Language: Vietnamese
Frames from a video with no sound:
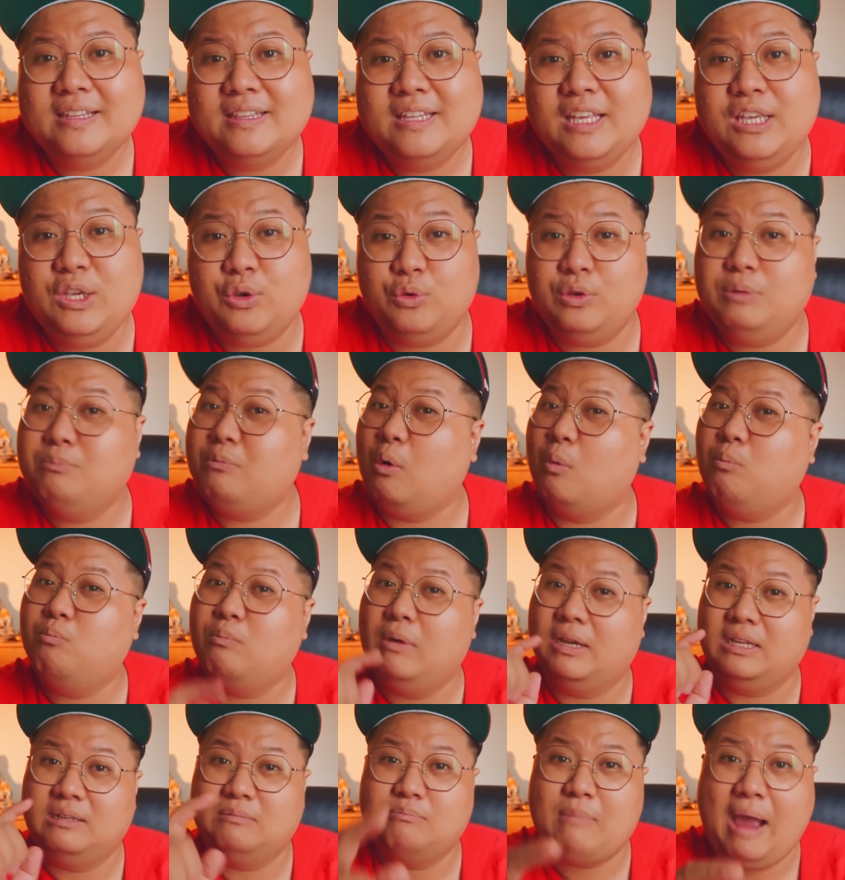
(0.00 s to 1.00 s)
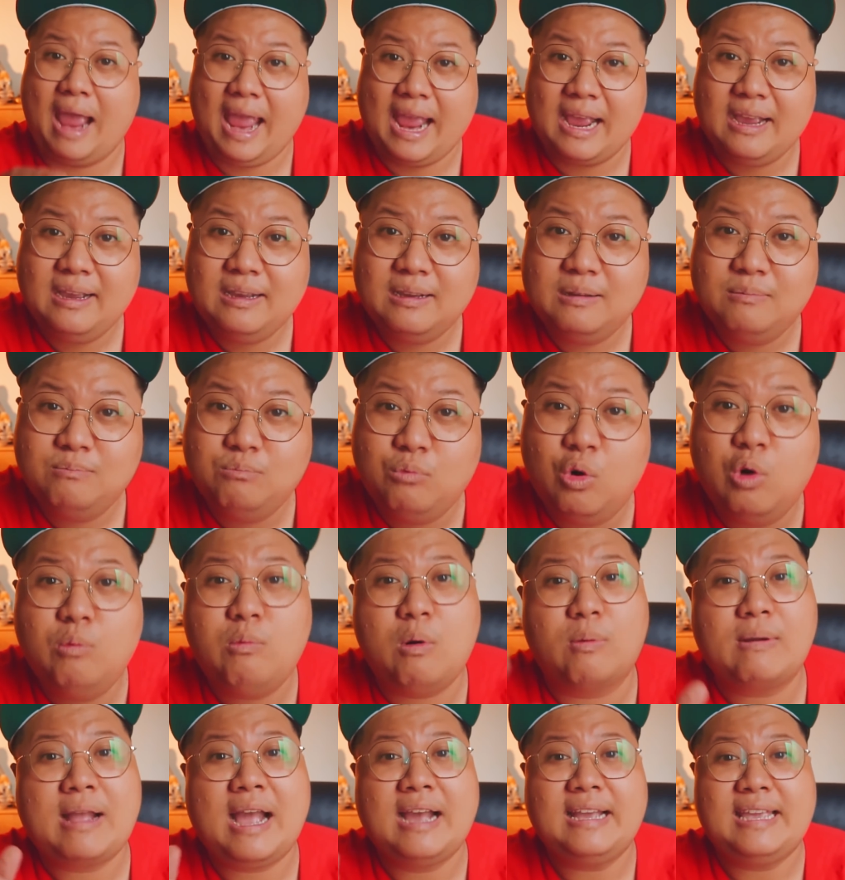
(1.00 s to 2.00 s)
thí dụ như một mình bạn mua
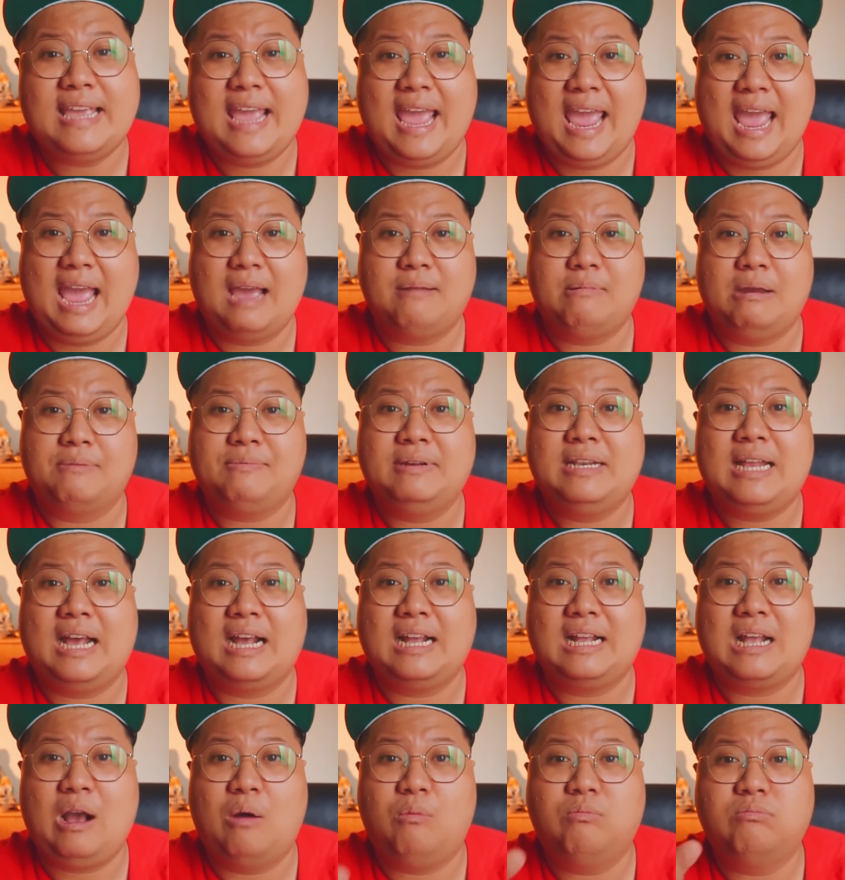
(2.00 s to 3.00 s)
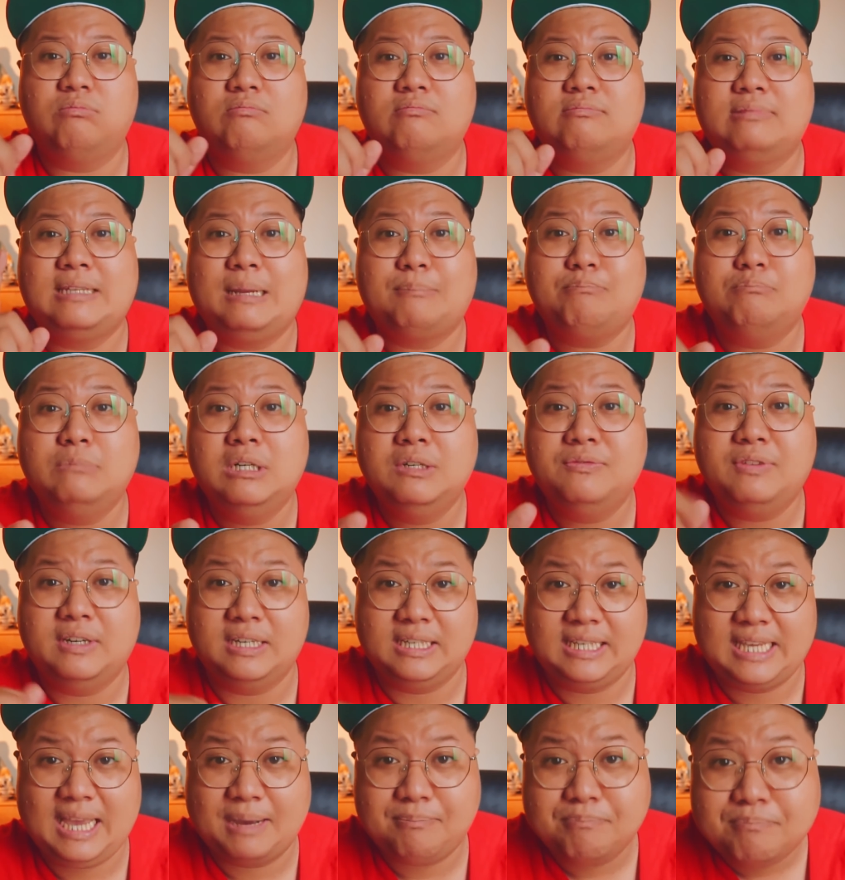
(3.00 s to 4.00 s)
một căn nhà bạn phải đặt cọc
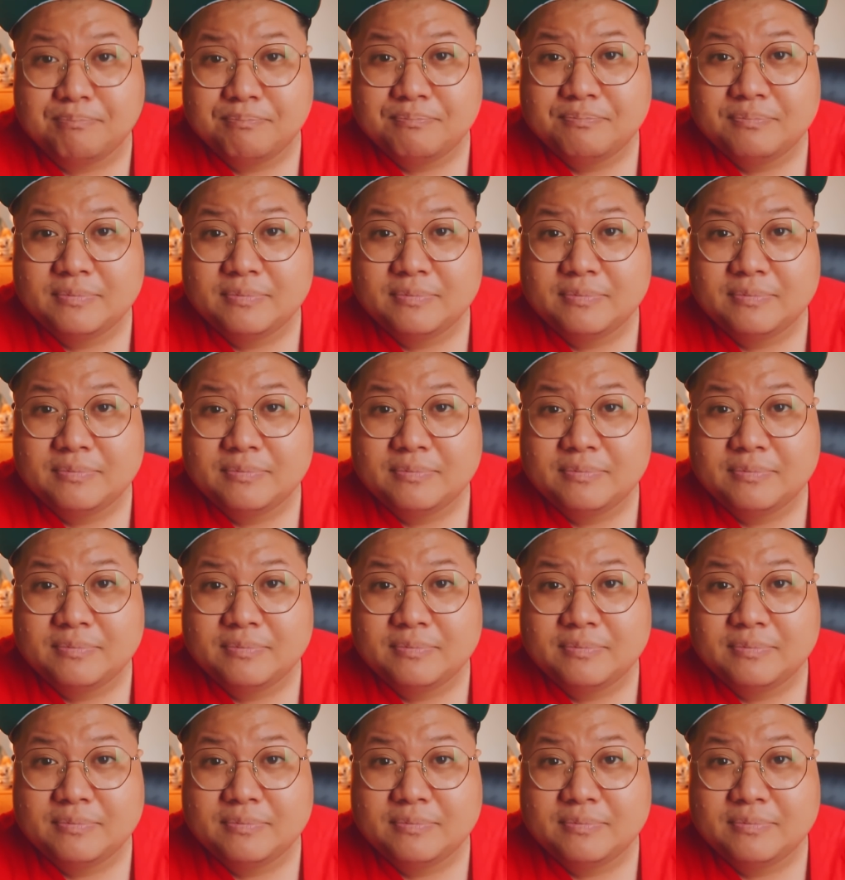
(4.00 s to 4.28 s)
50%